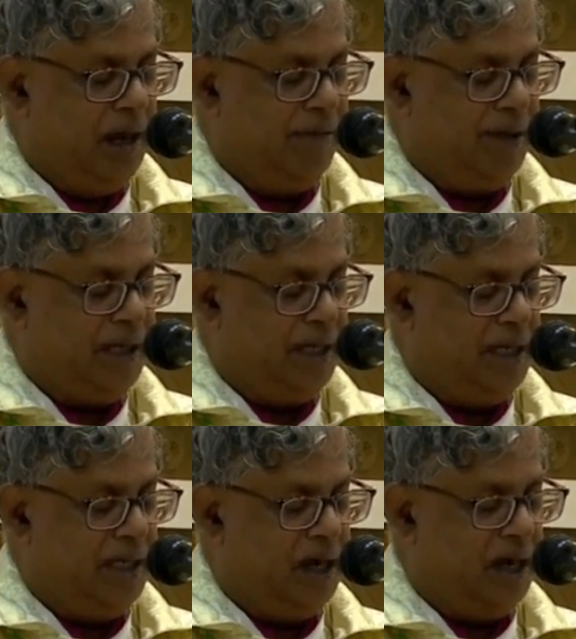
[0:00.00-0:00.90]
அவர்கள்
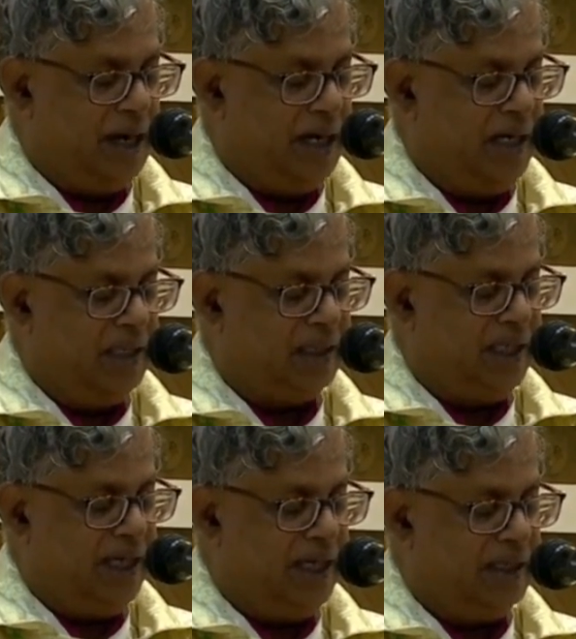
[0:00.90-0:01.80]

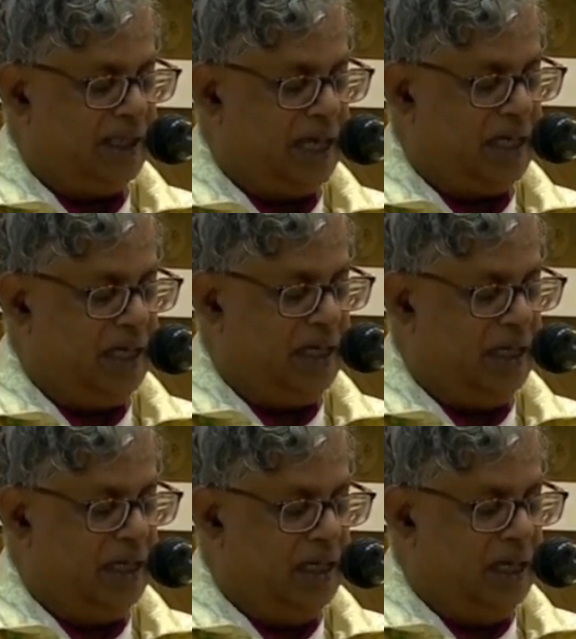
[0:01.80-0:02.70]
ஆயிரத்தில் இருந்தார்கள்
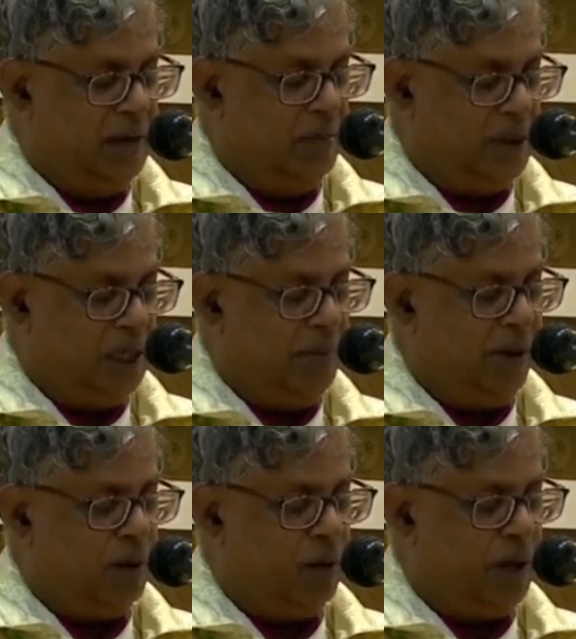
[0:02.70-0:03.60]

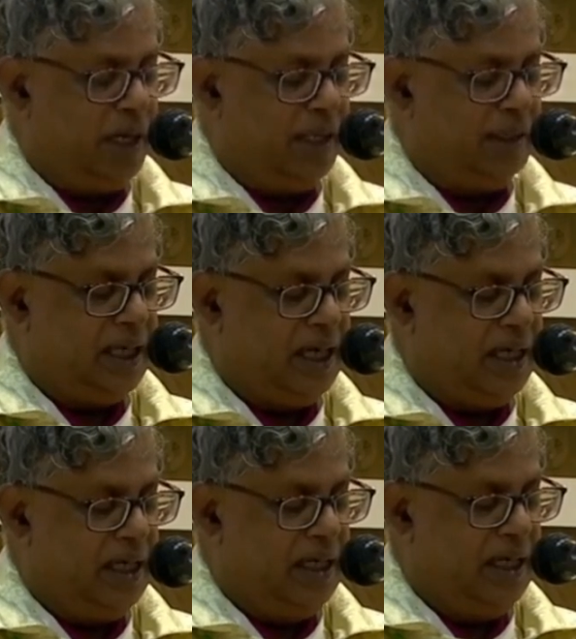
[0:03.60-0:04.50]
முதன்மை குருவாக
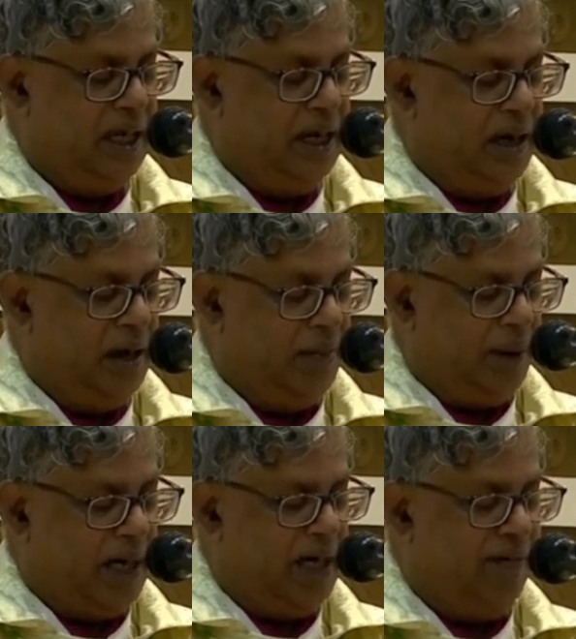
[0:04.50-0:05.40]
இருந்தார்கள்
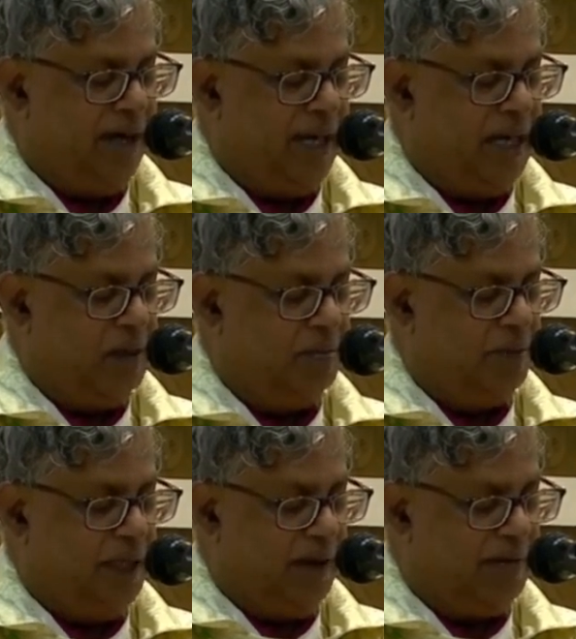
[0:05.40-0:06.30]
பகல் வேளையிலும்
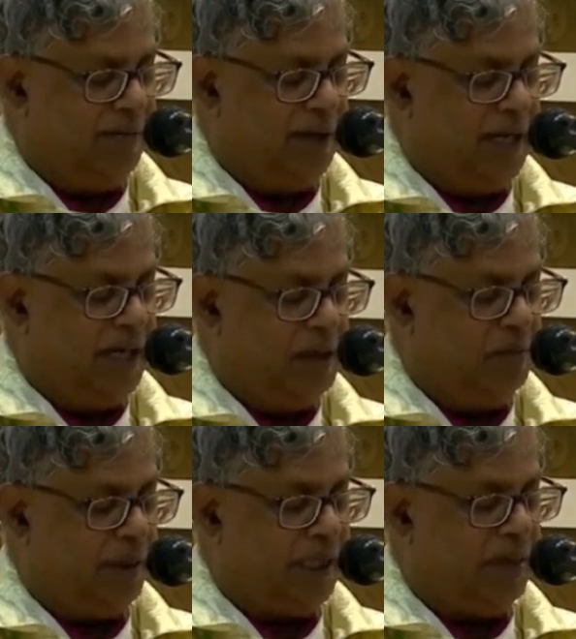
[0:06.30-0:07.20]
இரவு
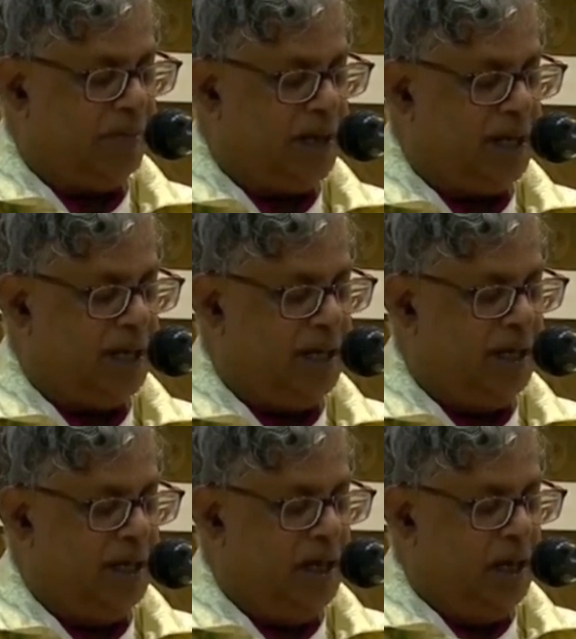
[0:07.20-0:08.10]
வேளையிலும் முக்கியமாக
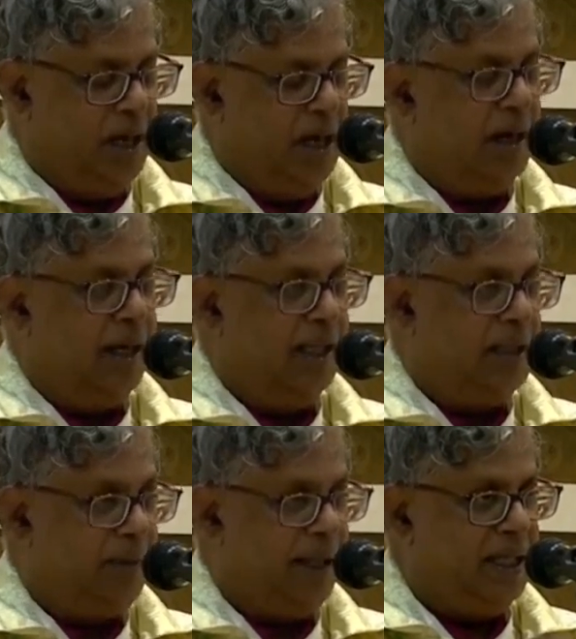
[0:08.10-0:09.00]

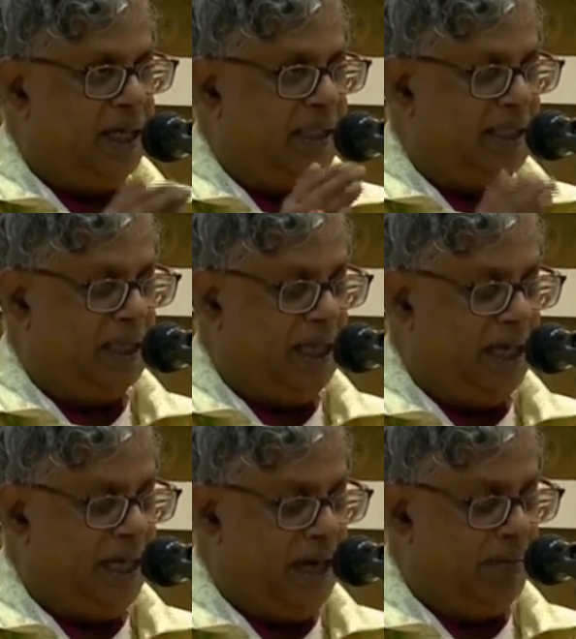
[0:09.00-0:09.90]
இந்த மைதானத்திற்கு
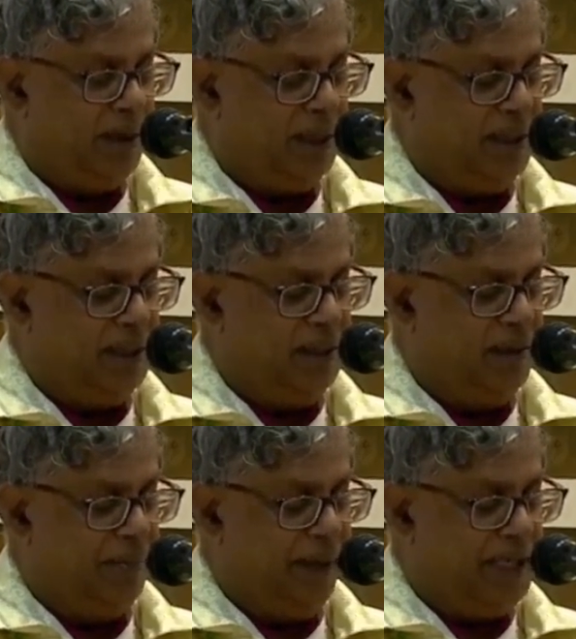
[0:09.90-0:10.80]
அருகே அமர்ந்து
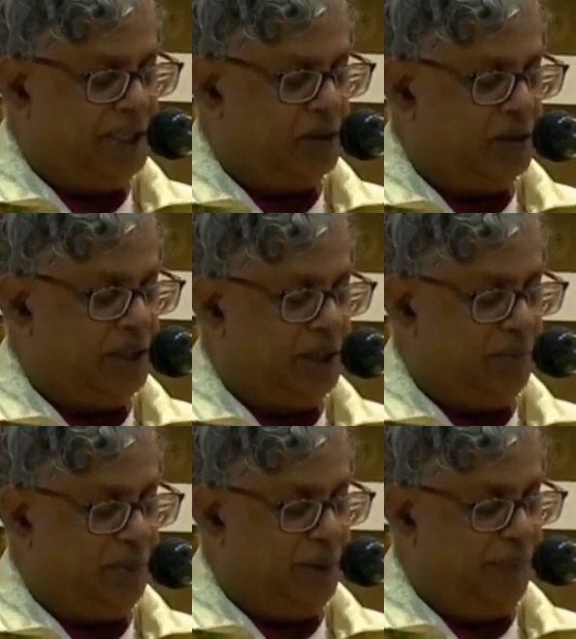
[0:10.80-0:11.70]
பேசி
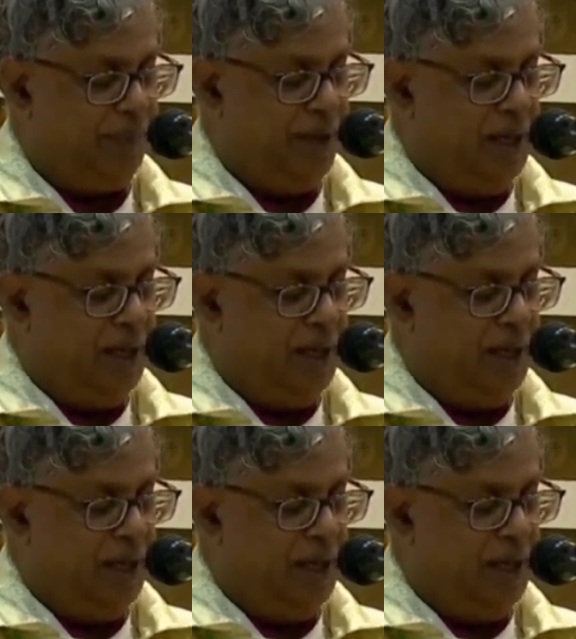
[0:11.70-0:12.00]
கொண்டிருப்போம்